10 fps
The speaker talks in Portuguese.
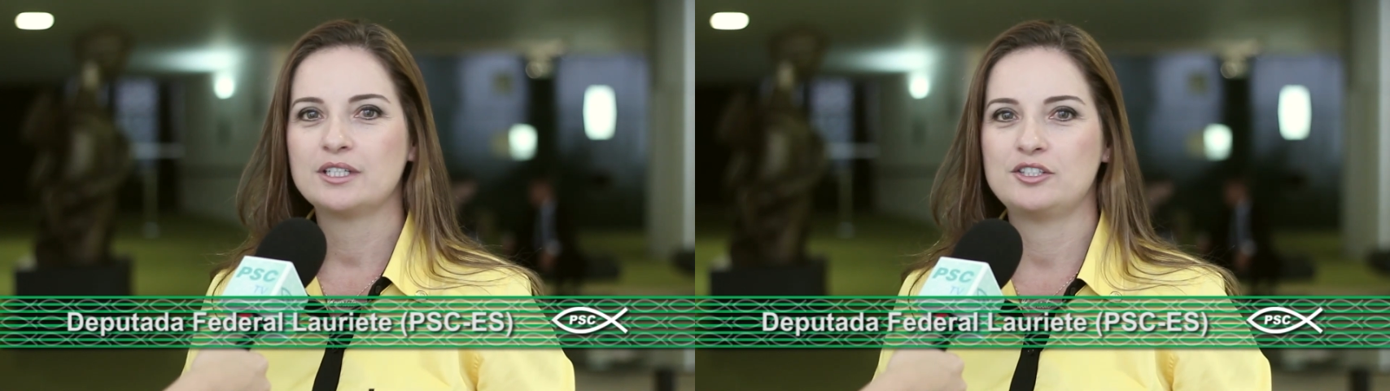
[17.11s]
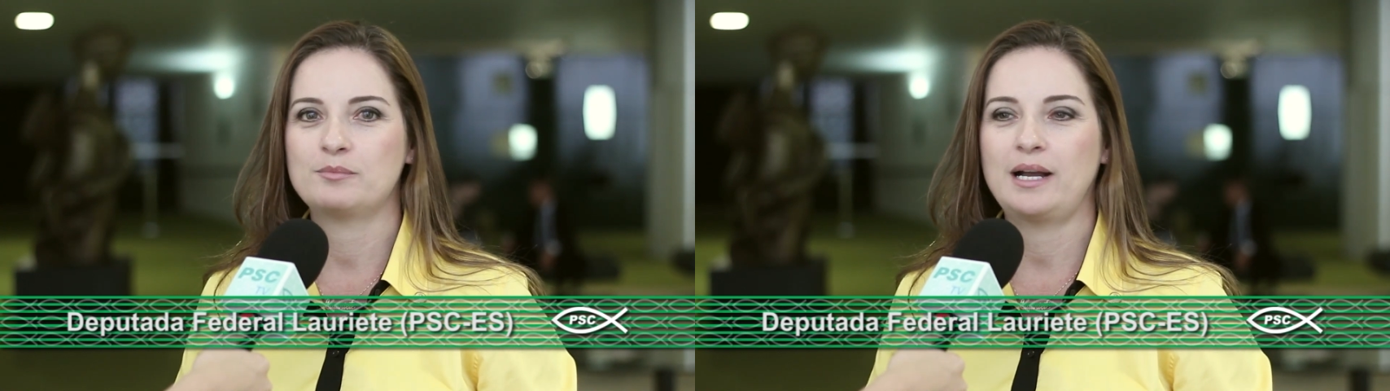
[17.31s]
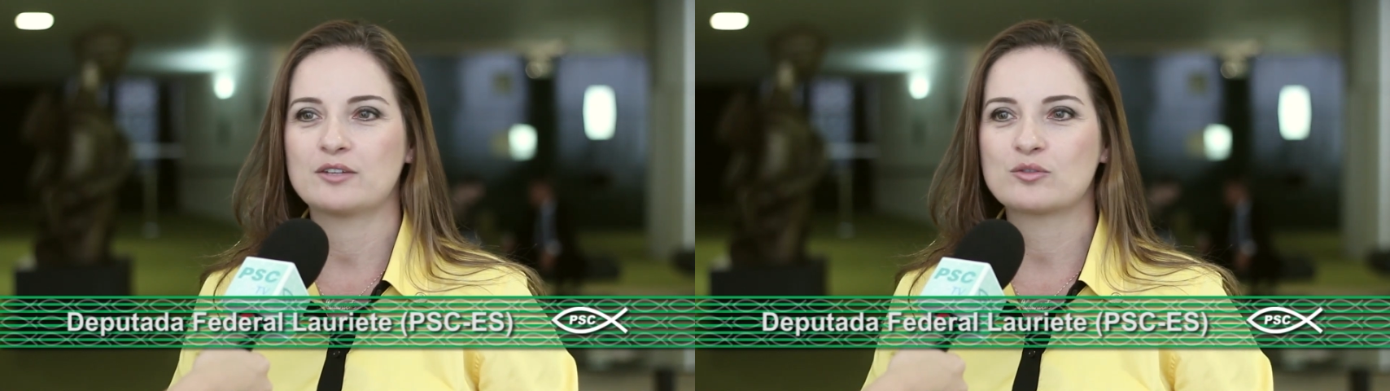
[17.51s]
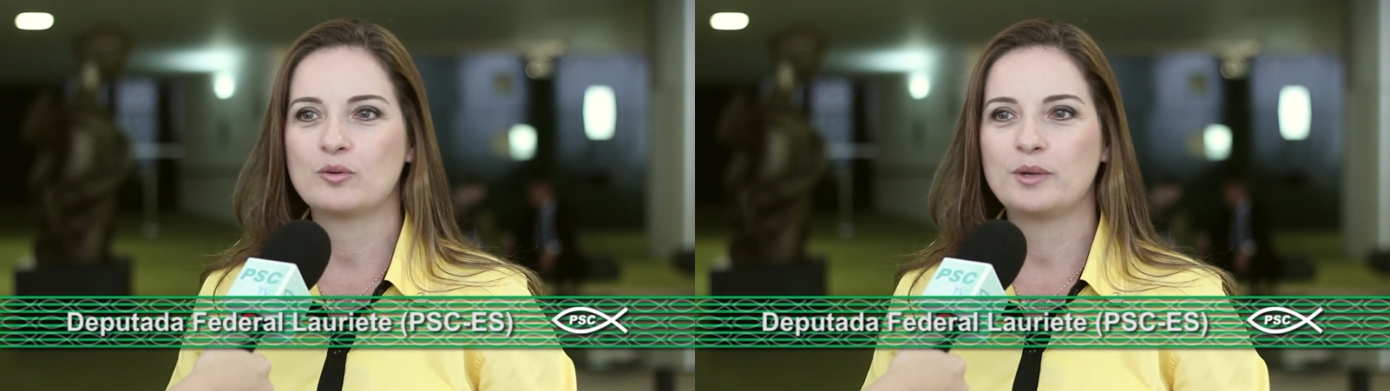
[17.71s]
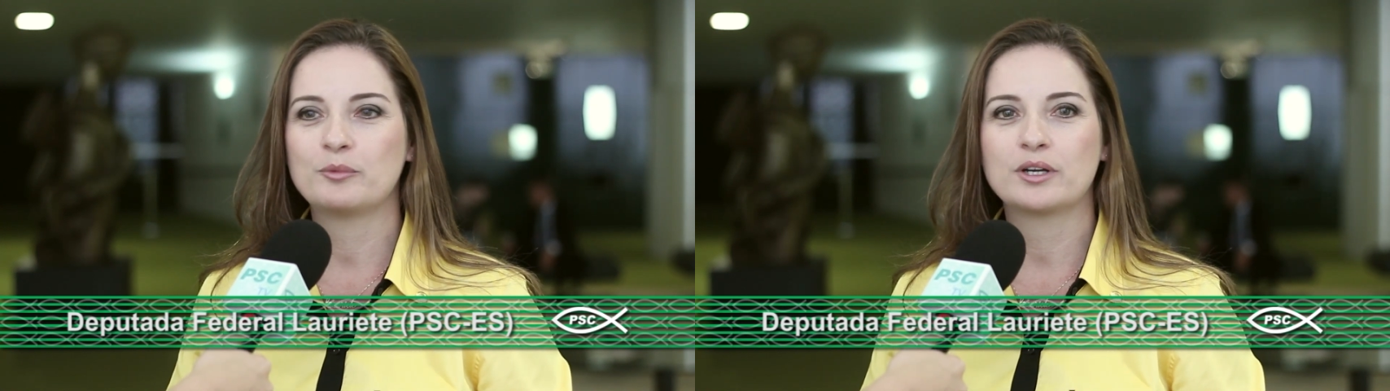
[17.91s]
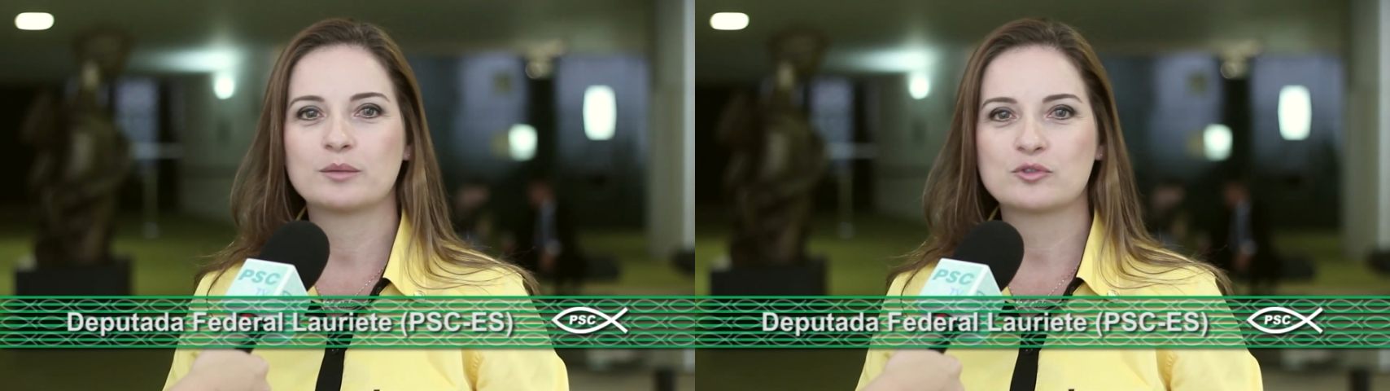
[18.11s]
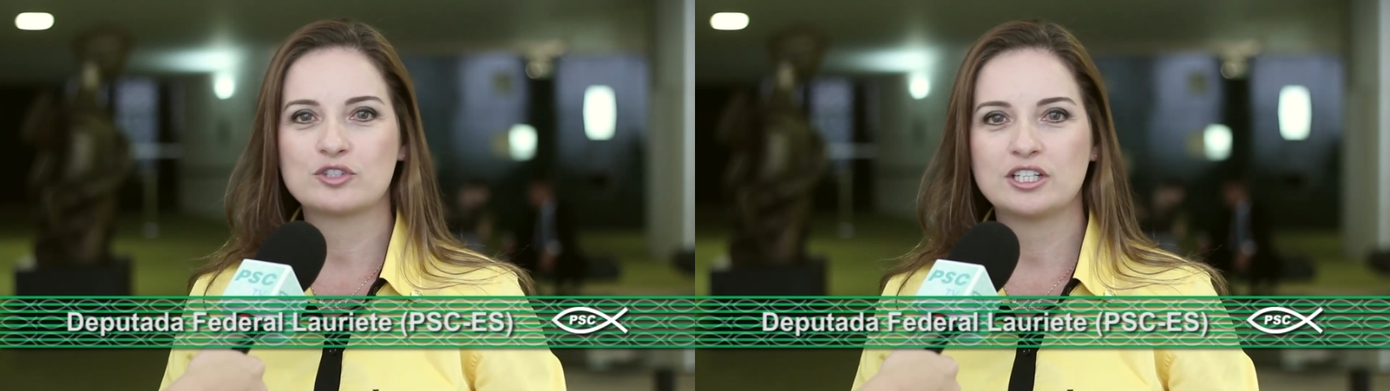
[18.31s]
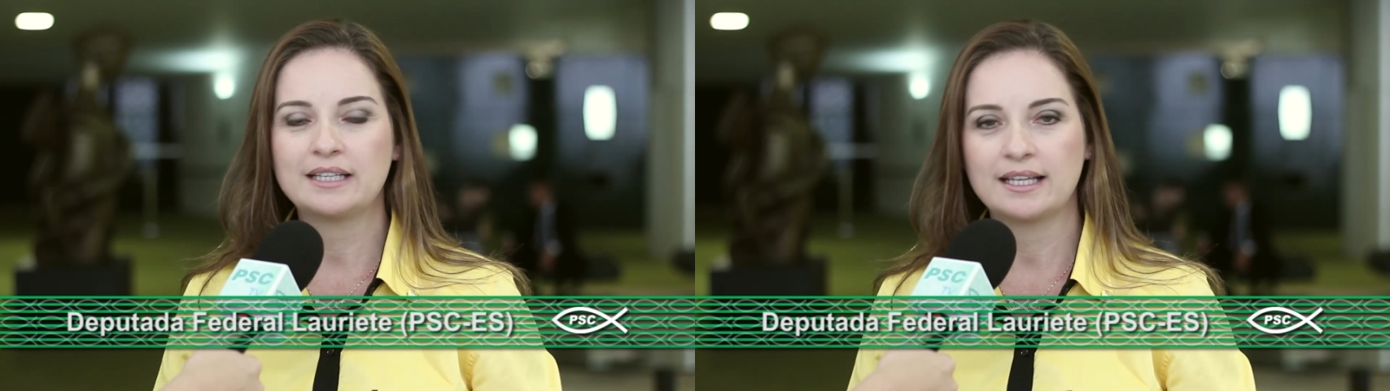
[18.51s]
de março comemoramos o
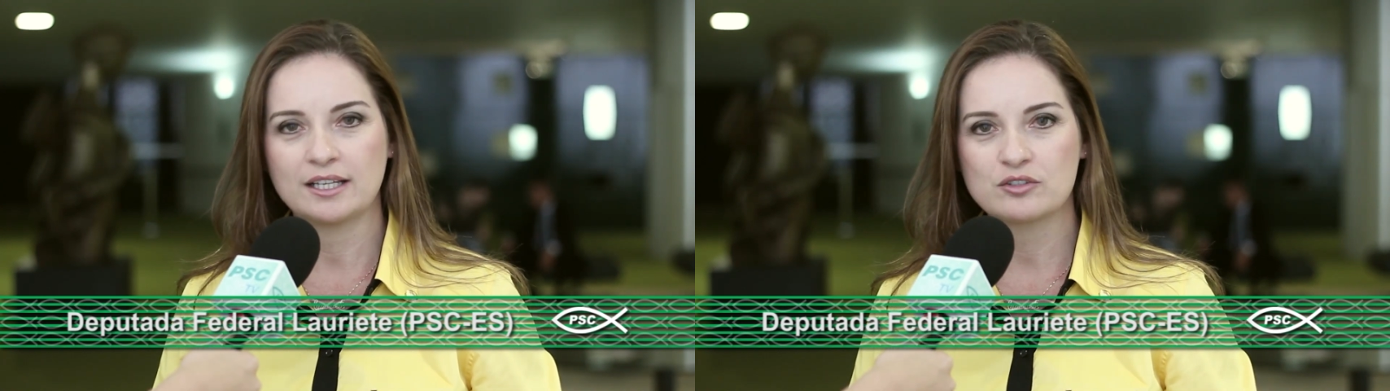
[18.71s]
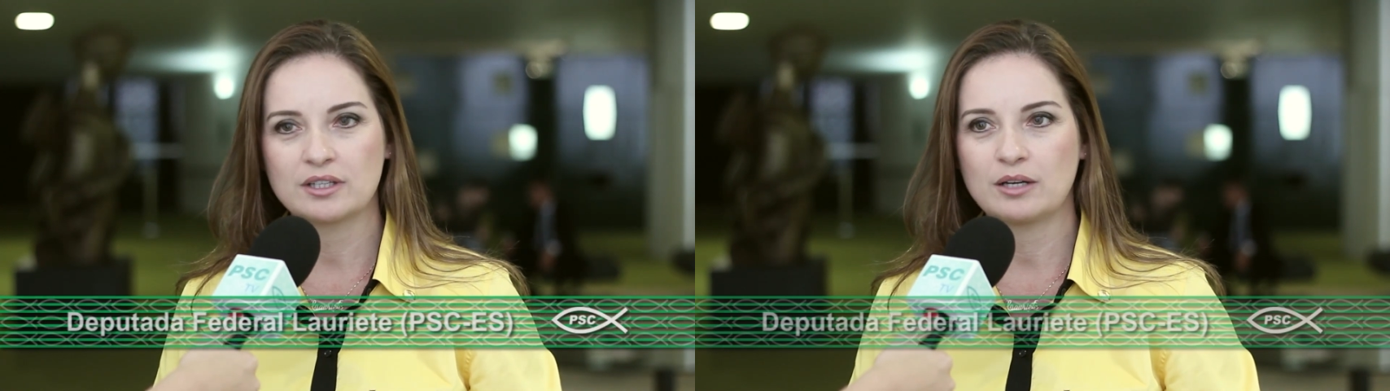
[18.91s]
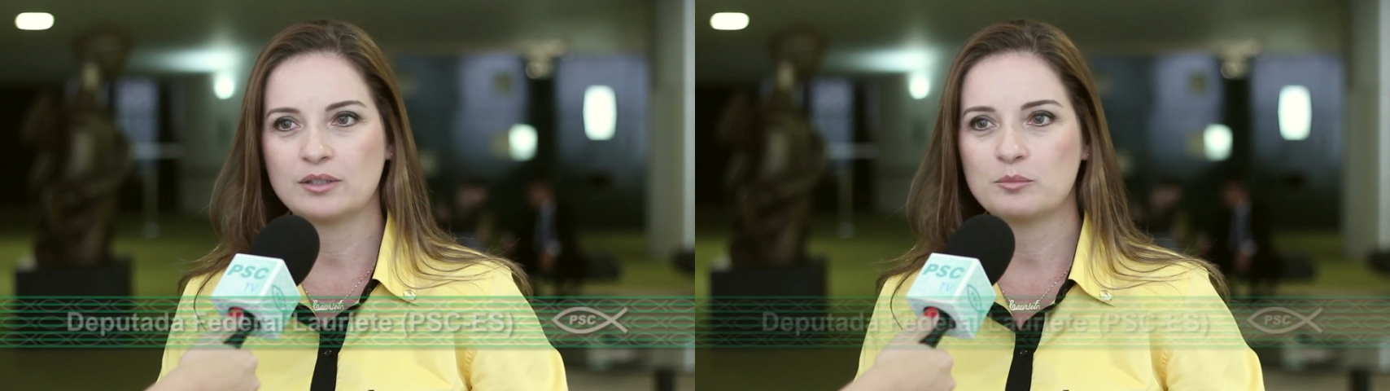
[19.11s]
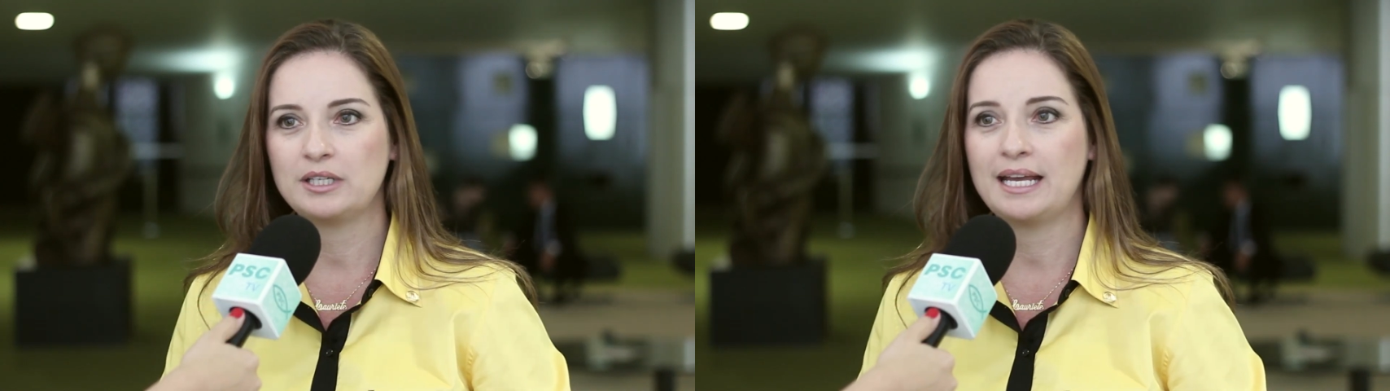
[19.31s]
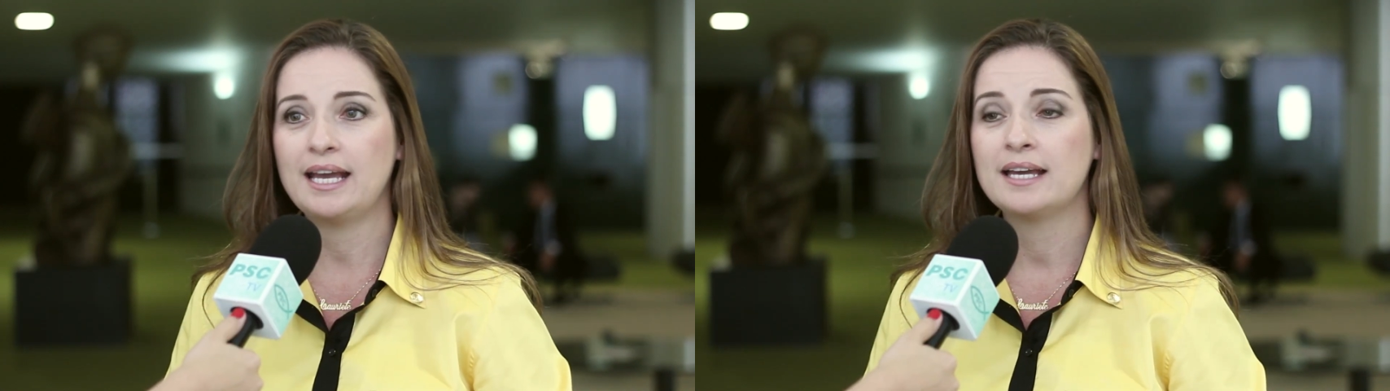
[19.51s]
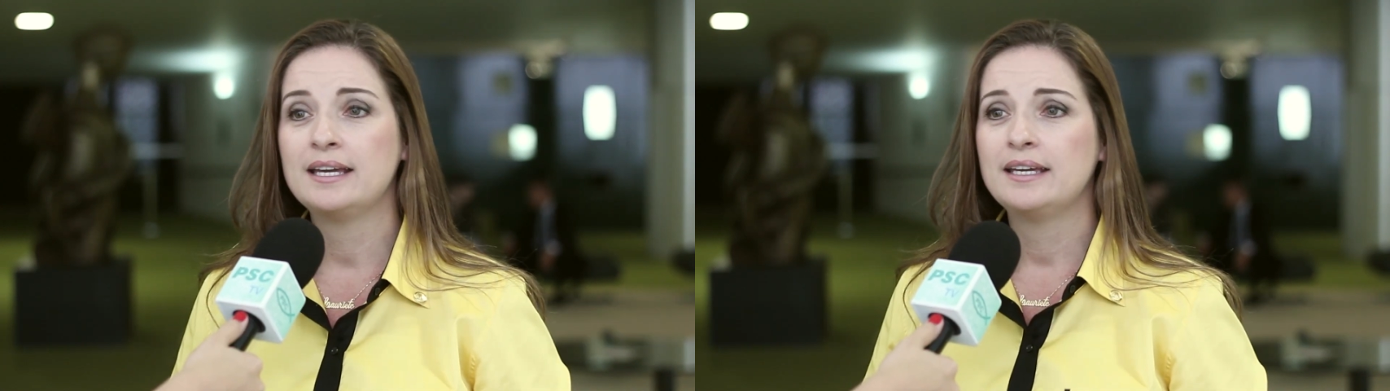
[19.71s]
Dia Internacional da Mulher,